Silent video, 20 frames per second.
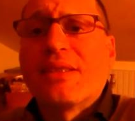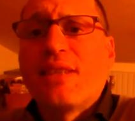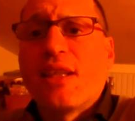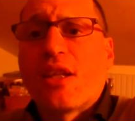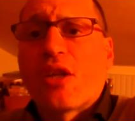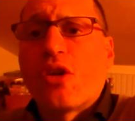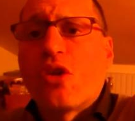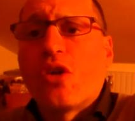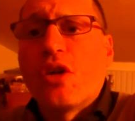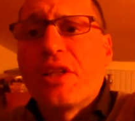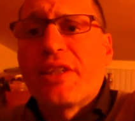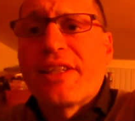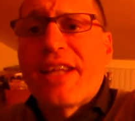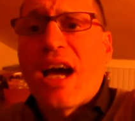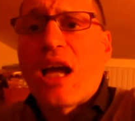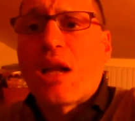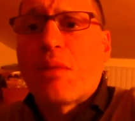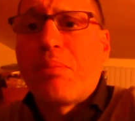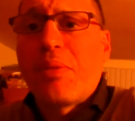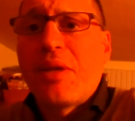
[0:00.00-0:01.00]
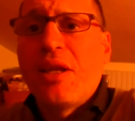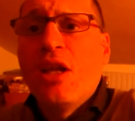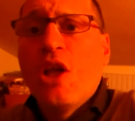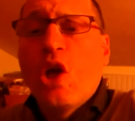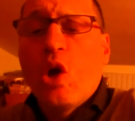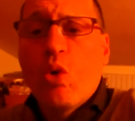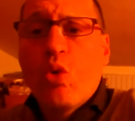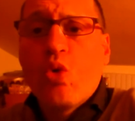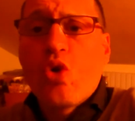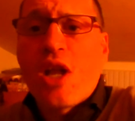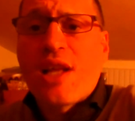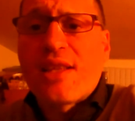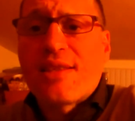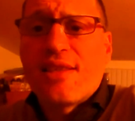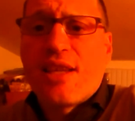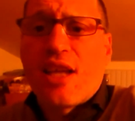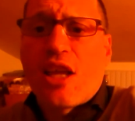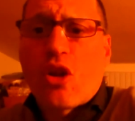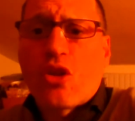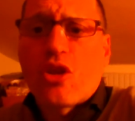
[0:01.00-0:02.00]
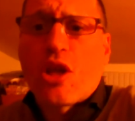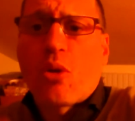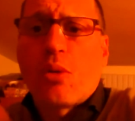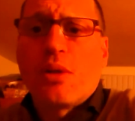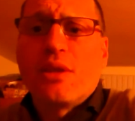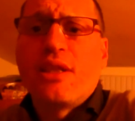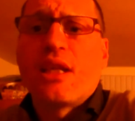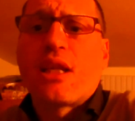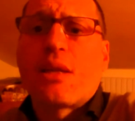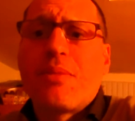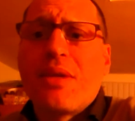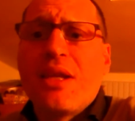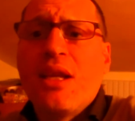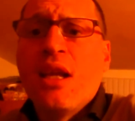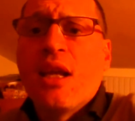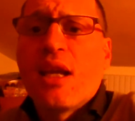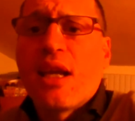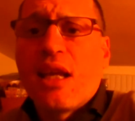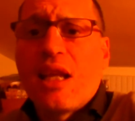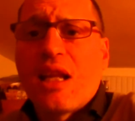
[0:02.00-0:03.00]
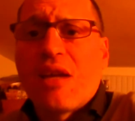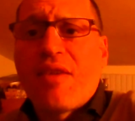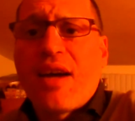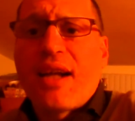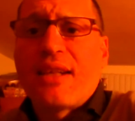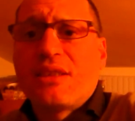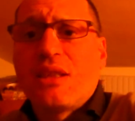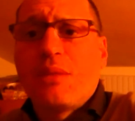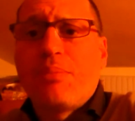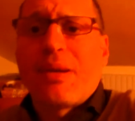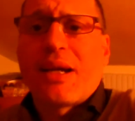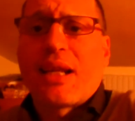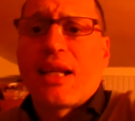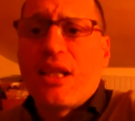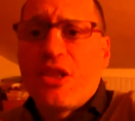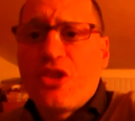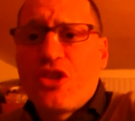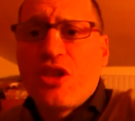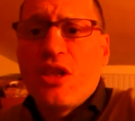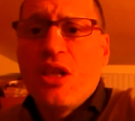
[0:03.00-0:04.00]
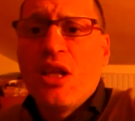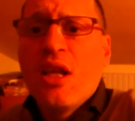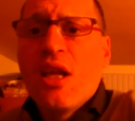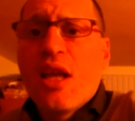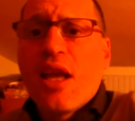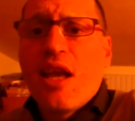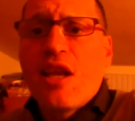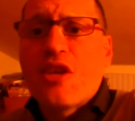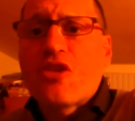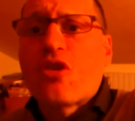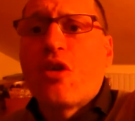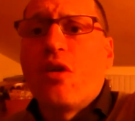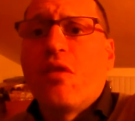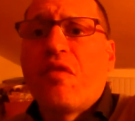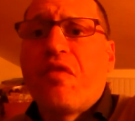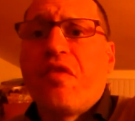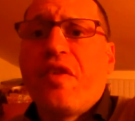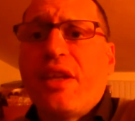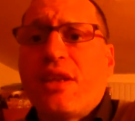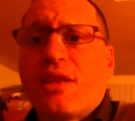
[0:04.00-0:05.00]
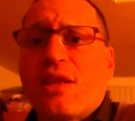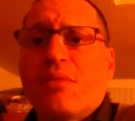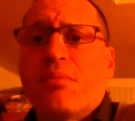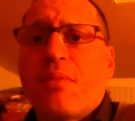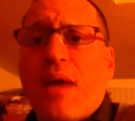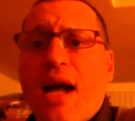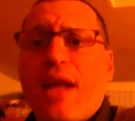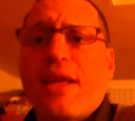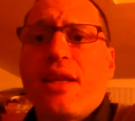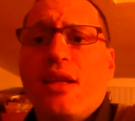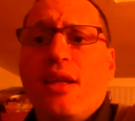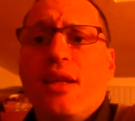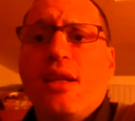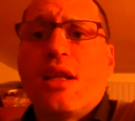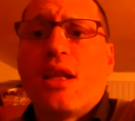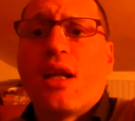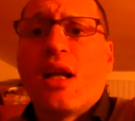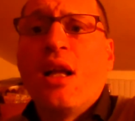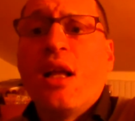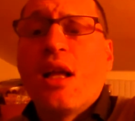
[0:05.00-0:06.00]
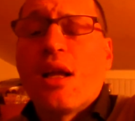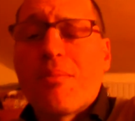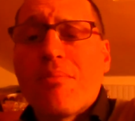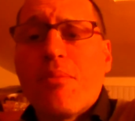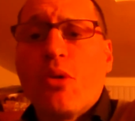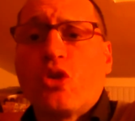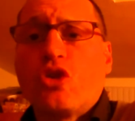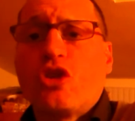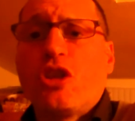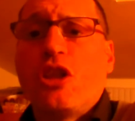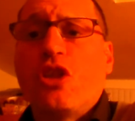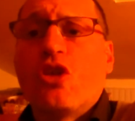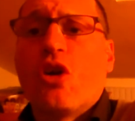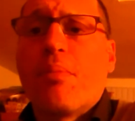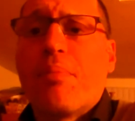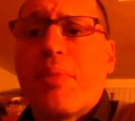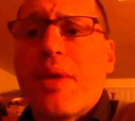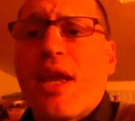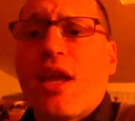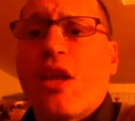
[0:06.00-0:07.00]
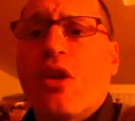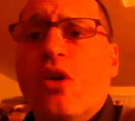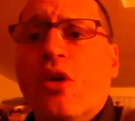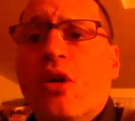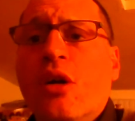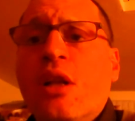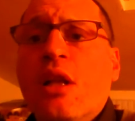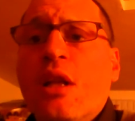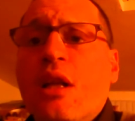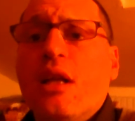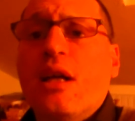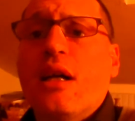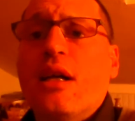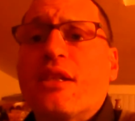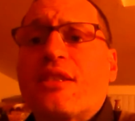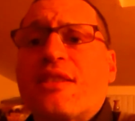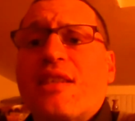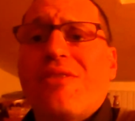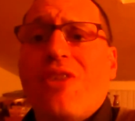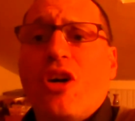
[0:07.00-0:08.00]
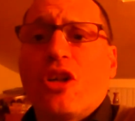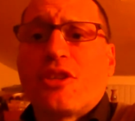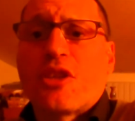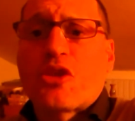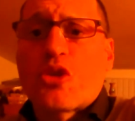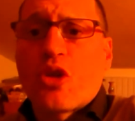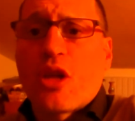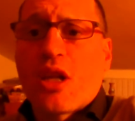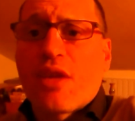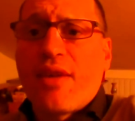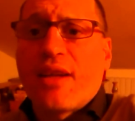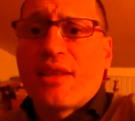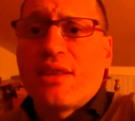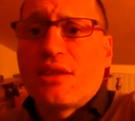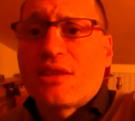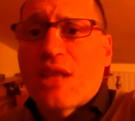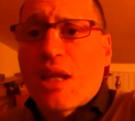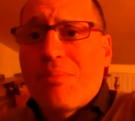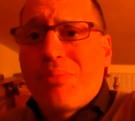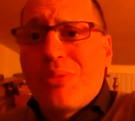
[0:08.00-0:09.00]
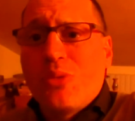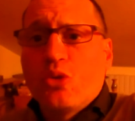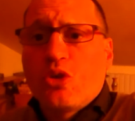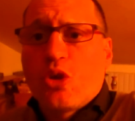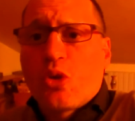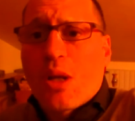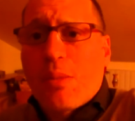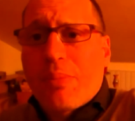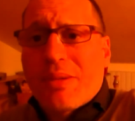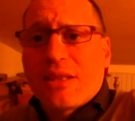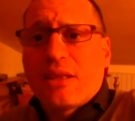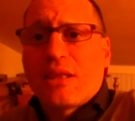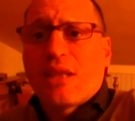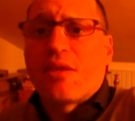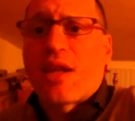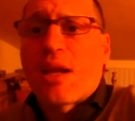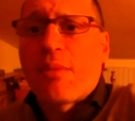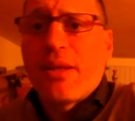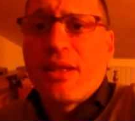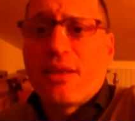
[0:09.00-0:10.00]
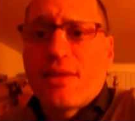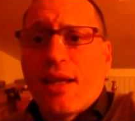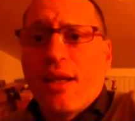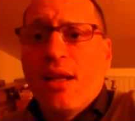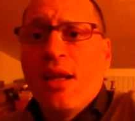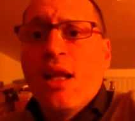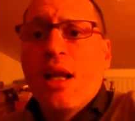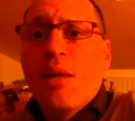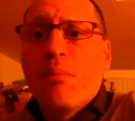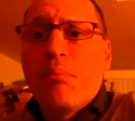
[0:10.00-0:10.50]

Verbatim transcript: batterono il Carpi 1-0. Da quel derby in avanti pareggi e sconfitte, mai il bottino pieno. Eh, stavolta sono arrivati tre punti in una partita veramente